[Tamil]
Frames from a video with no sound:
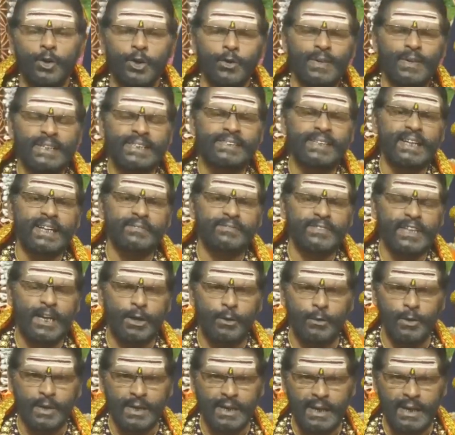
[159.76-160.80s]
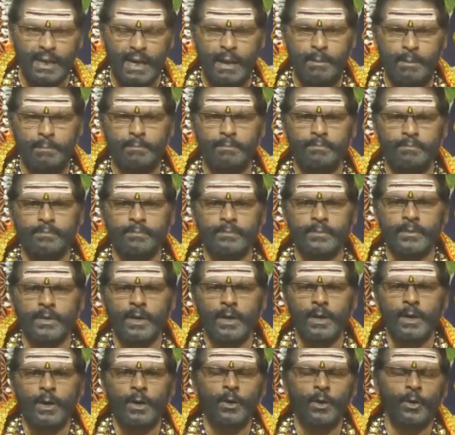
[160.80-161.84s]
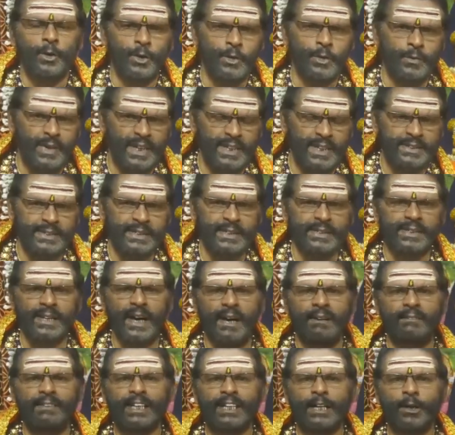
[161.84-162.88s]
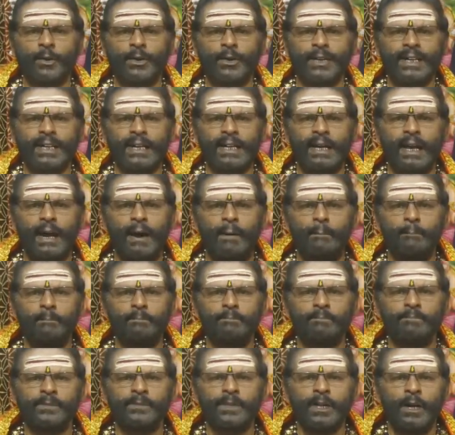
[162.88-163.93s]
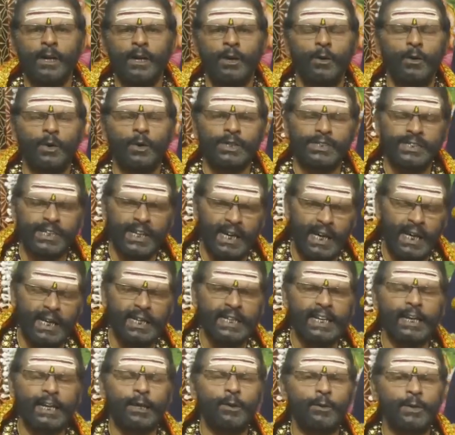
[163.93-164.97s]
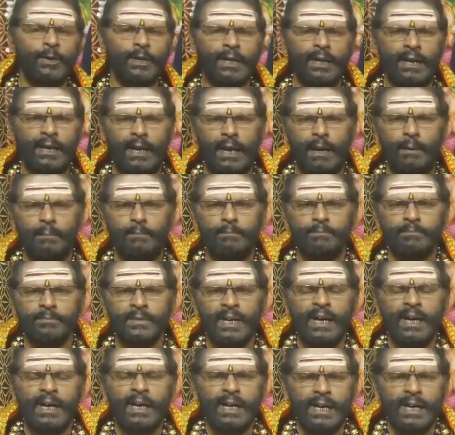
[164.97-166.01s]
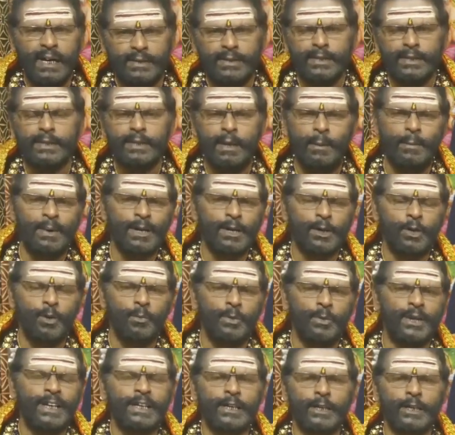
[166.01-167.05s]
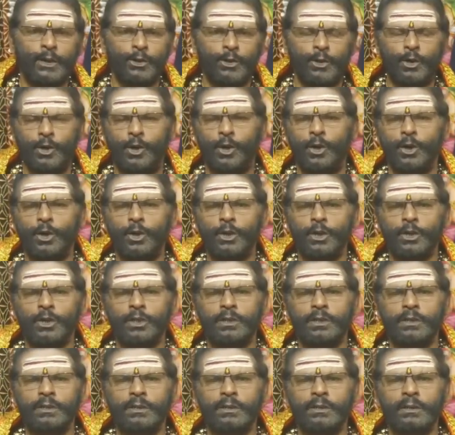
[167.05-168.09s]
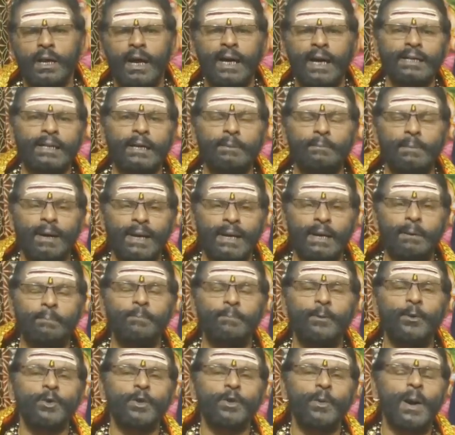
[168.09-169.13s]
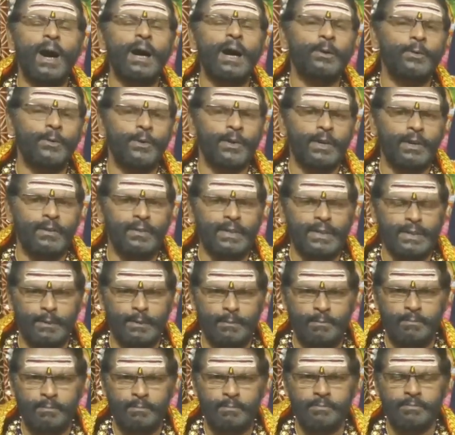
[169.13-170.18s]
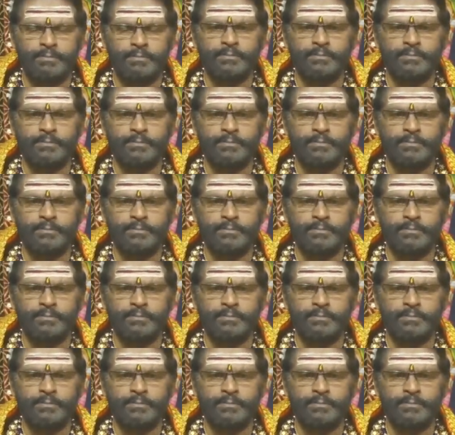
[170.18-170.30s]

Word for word: ஒரு வஸ்திரத்தை கொடுக்கலாம் ஒரு வேஷ்டி சால்வையை கொடுக்கலாம் ஒரு சேலையை கொடுக்கலாம் எது நமக்கு முடிகிறதோ அதை மனப்பூர்வமாக கொடுக்க வேண்டும்